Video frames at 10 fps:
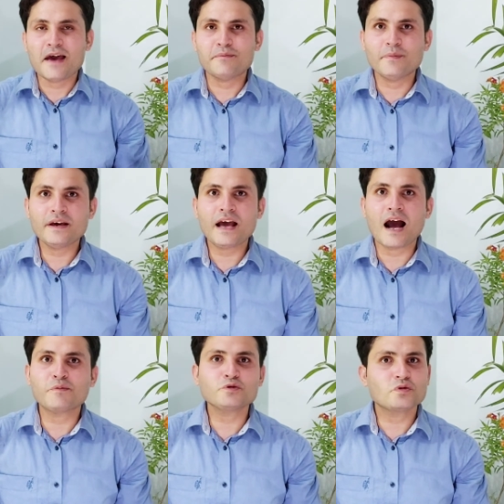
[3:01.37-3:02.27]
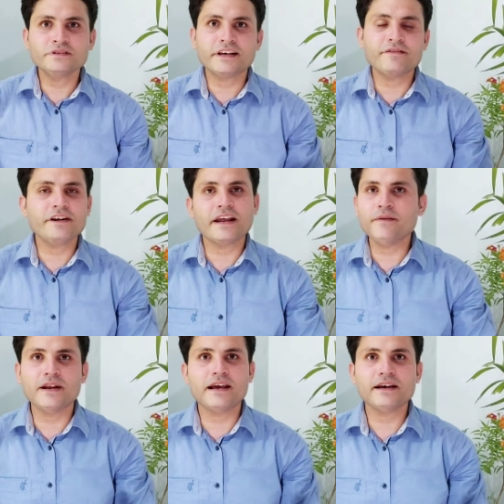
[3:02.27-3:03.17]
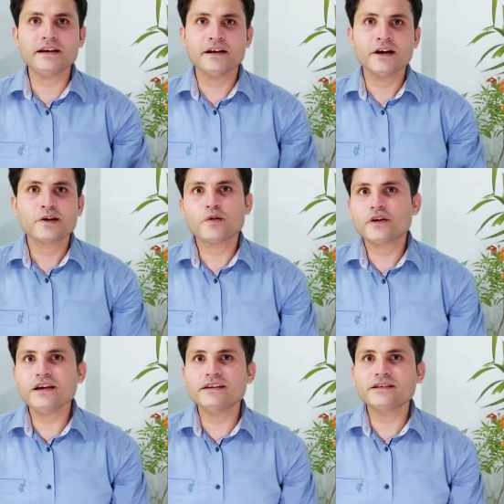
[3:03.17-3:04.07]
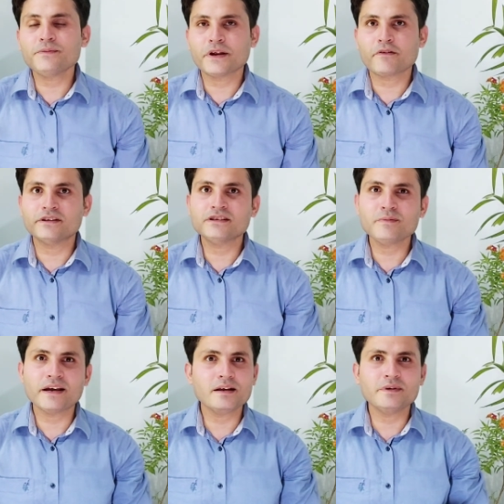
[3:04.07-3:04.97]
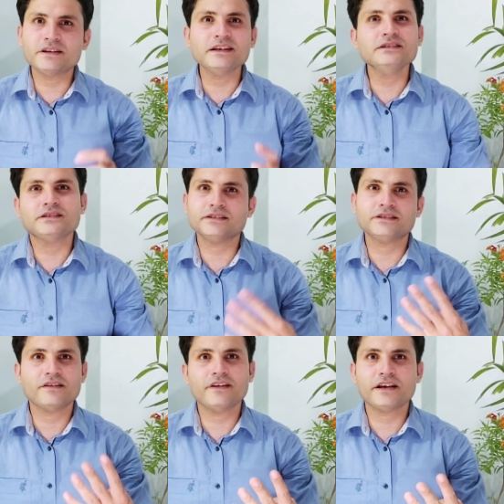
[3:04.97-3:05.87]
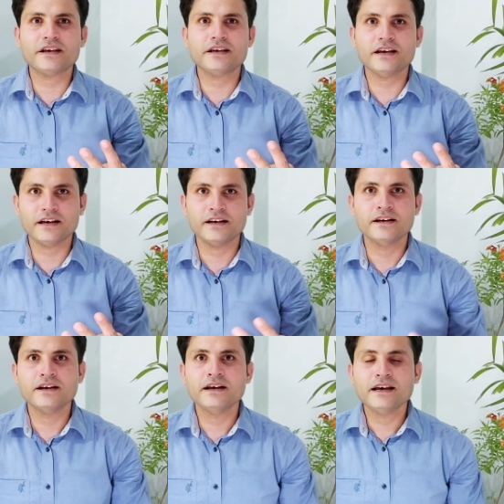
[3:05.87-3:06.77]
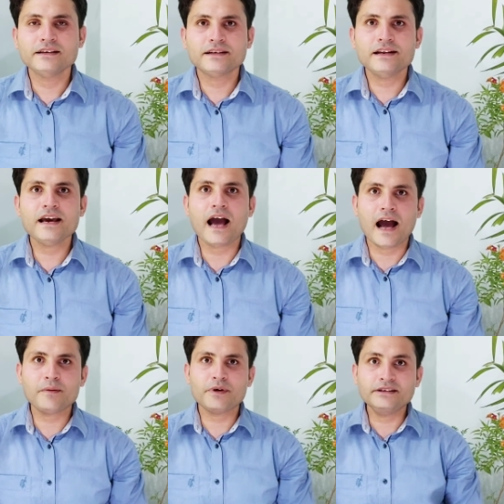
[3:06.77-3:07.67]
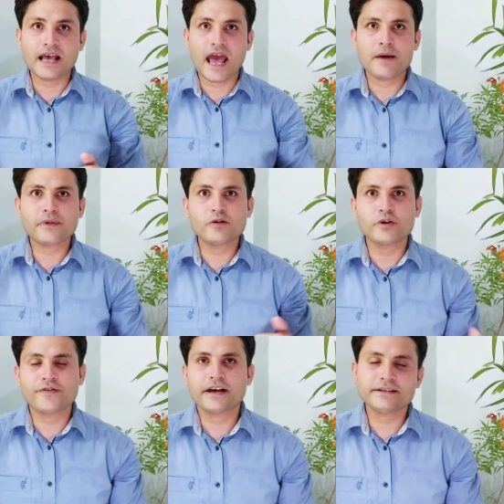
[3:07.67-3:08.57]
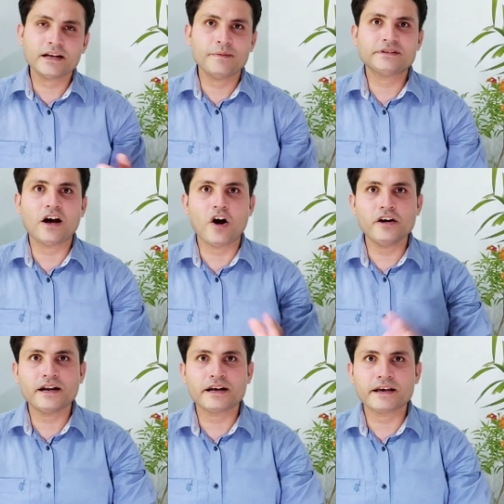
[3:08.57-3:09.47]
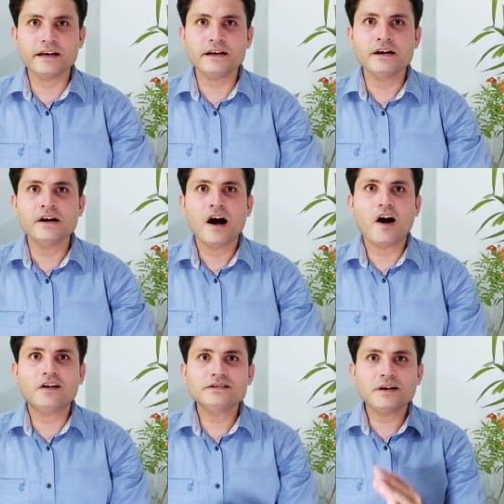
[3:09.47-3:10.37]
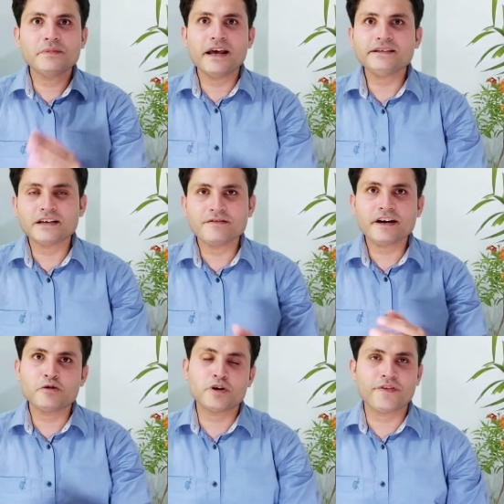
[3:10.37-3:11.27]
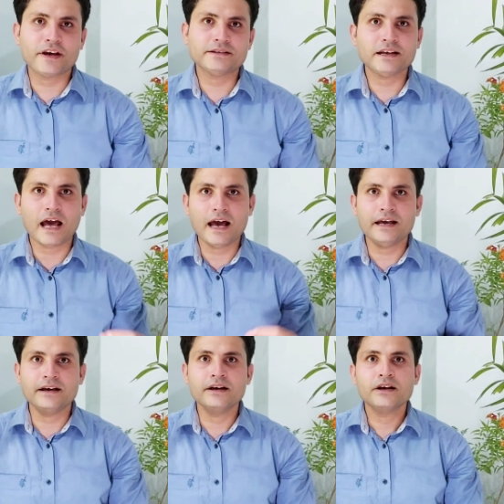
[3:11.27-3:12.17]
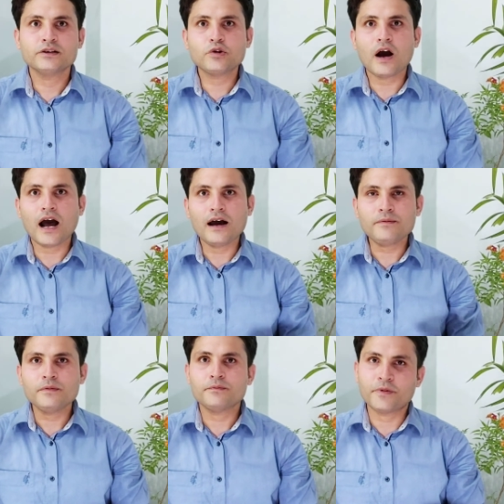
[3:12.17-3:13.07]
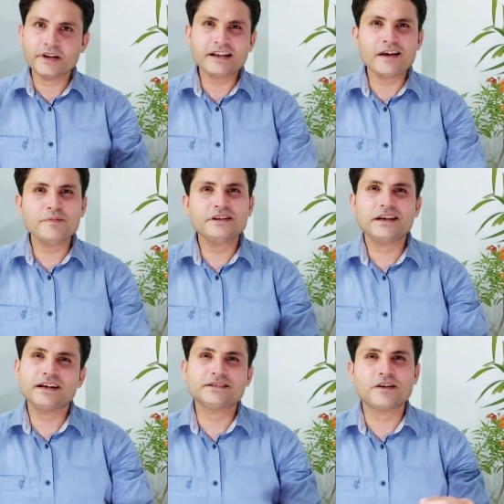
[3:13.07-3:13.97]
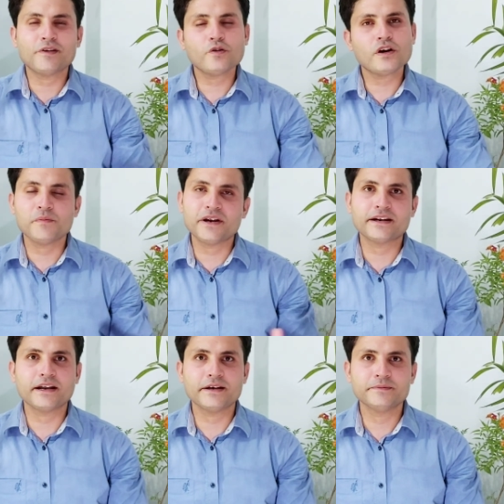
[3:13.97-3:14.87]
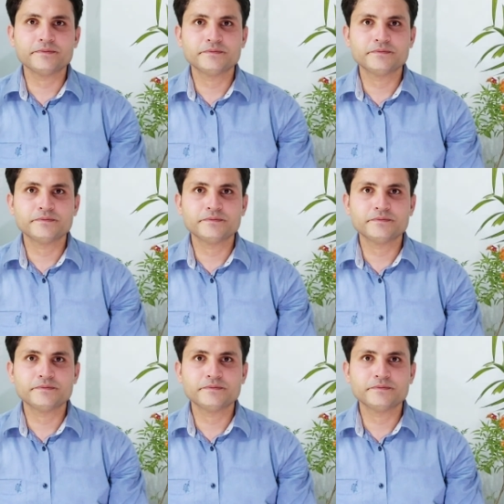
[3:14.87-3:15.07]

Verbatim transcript: ऐप में आपको तुरंत सर्वे नहीं मिलेंगे क्योंकि इसकी फ्रीक्वेंसी महीने में तीन चार सर्वे की ही है इसलिए आप इस ऐप का नोटिफिकेशन हमेशा ऑन रखें और जब नए सर्वे का नोटिफिकेशन आए तो आप फ्री टाइम में दिए गए सर्वे को कंप्लीट करें